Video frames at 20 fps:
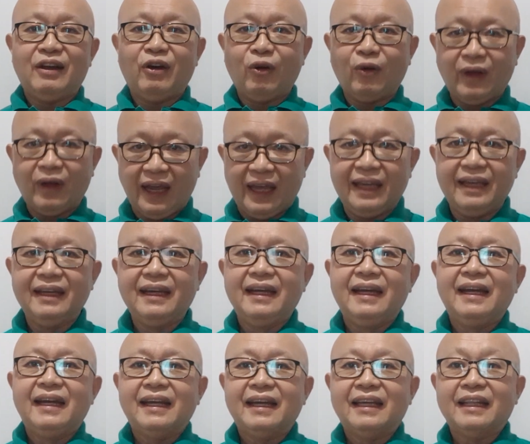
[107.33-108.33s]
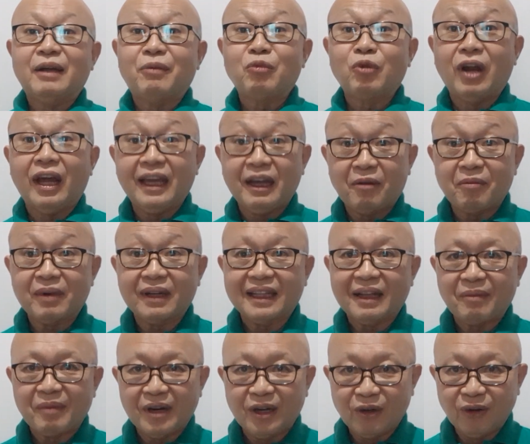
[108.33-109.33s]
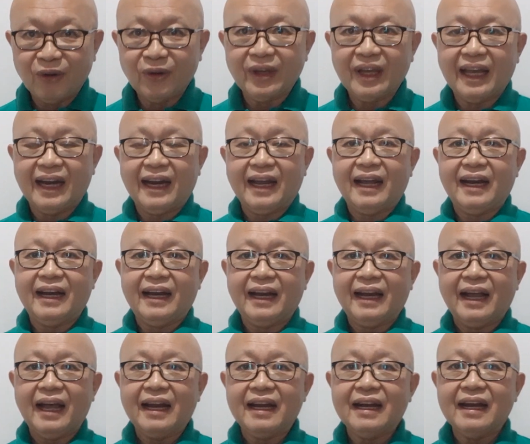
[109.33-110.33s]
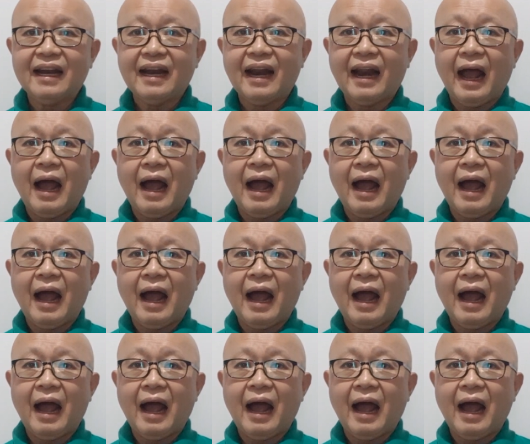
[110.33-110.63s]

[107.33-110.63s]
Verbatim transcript: Oke, kita mulai yang pertama dulu ya rekan-rekan.